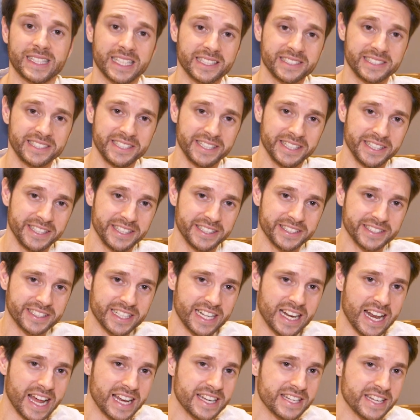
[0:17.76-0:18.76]
Das hier ist
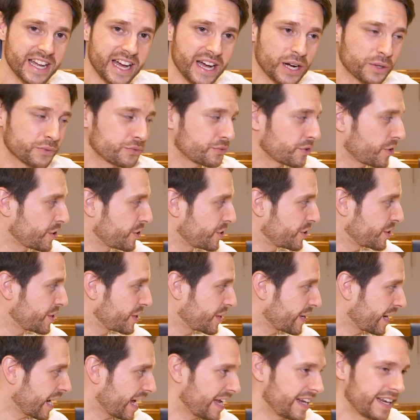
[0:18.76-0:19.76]
der Landtag von
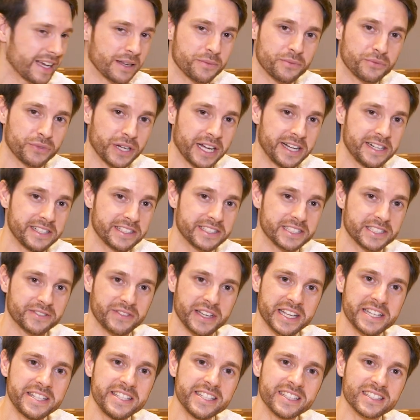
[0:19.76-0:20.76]
Rheinland-Pfalz.
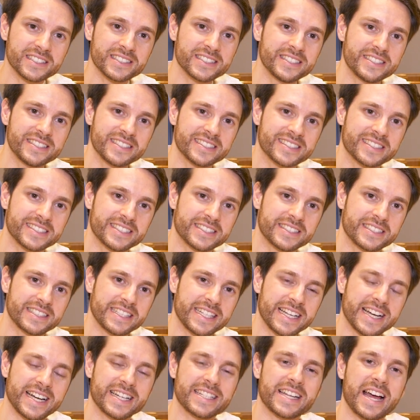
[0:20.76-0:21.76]
Wer hier sitzt,
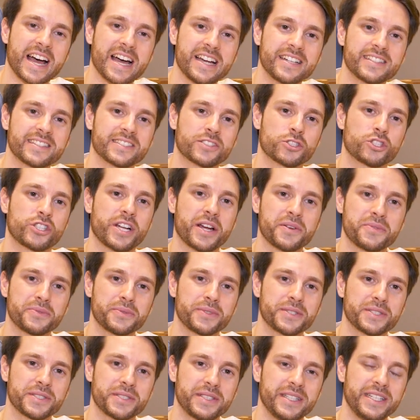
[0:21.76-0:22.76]
der hat eins
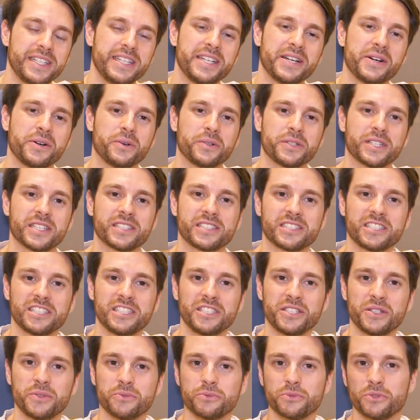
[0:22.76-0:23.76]
geschafft. Er oder
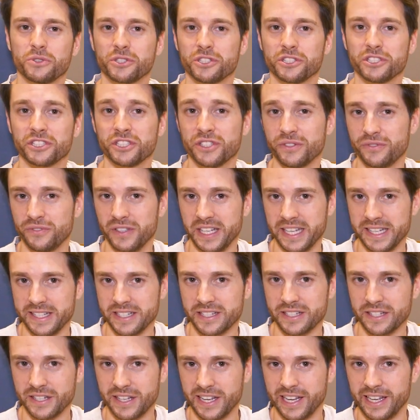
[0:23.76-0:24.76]
sie wurde
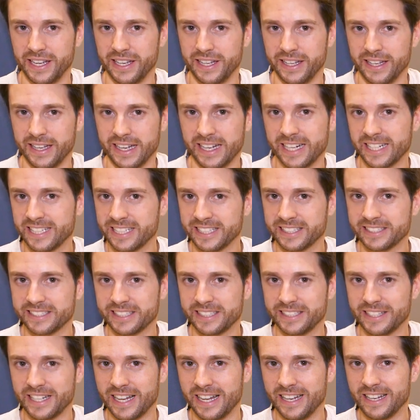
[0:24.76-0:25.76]
gewählt. Allerdings
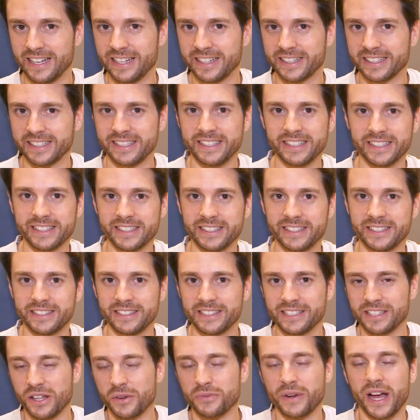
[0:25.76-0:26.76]
in aller Regel
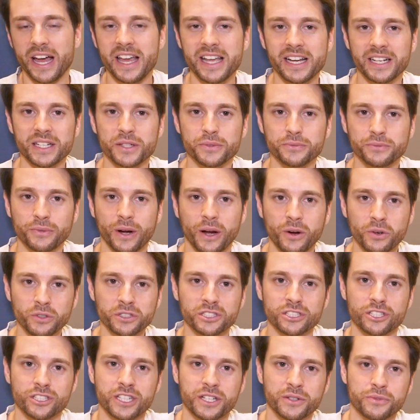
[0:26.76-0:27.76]
nicht auf eigene
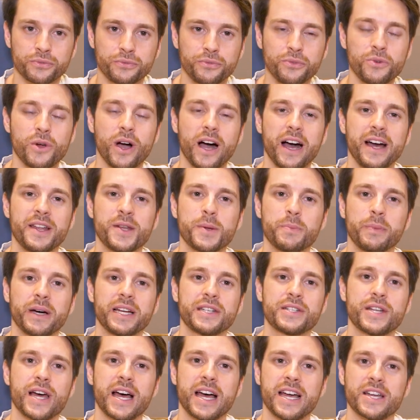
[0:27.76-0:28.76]
Faust, sondern für eine
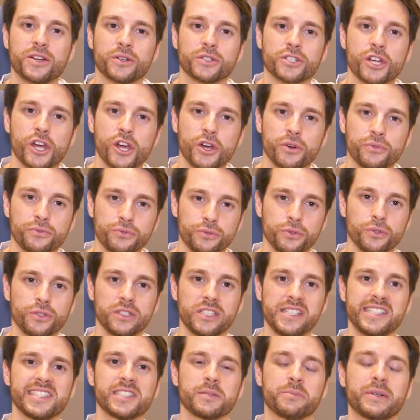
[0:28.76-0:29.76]
Partei. Und für
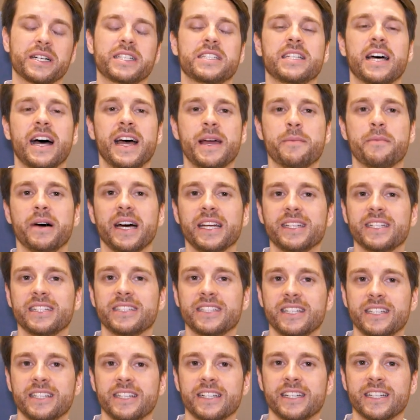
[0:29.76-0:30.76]
diese Partei macht
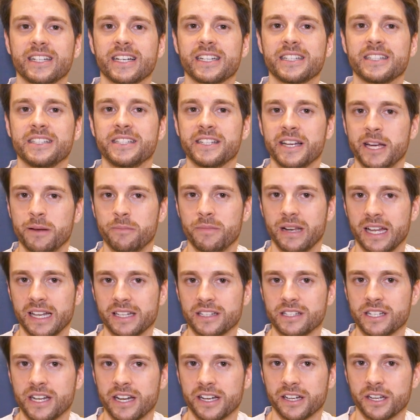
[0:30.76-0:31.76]
derjenige dann hier im
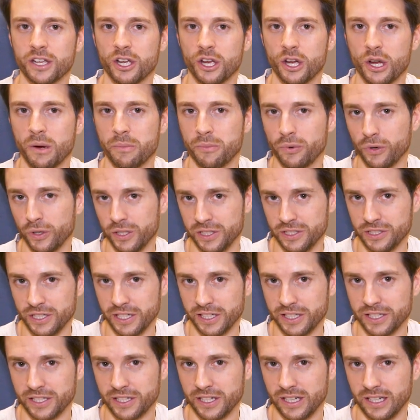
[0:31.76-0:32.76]
Landtag
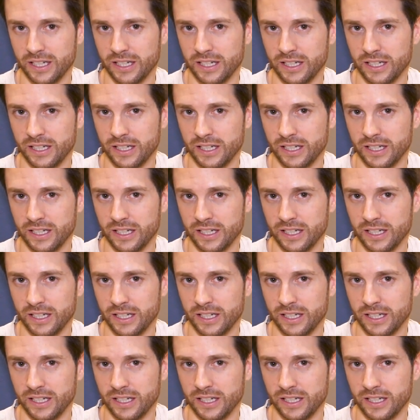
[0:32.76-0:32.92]
Politik.